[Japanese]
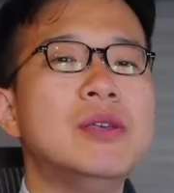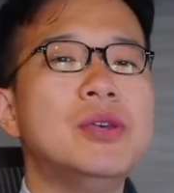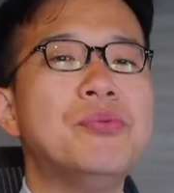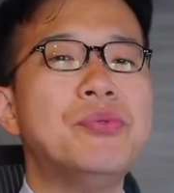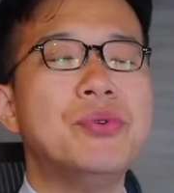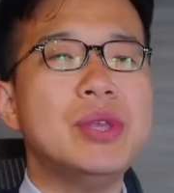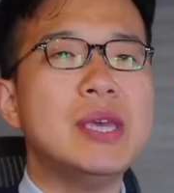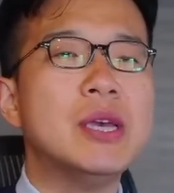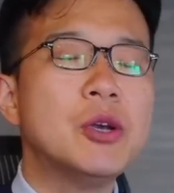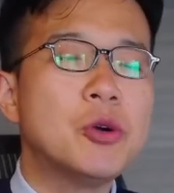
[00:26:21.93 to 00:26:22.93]
いうふう
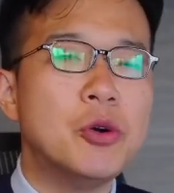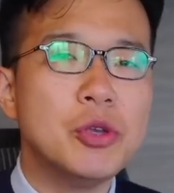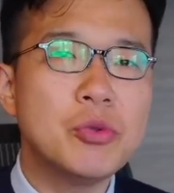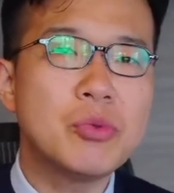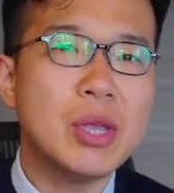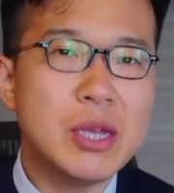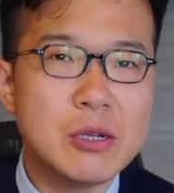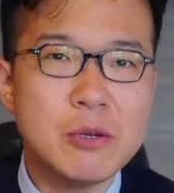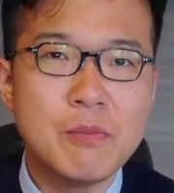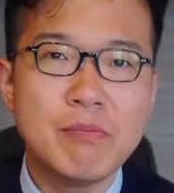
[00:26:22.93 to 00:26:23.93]
に、こう言ってい
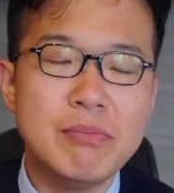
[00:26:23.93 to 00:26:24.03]
る。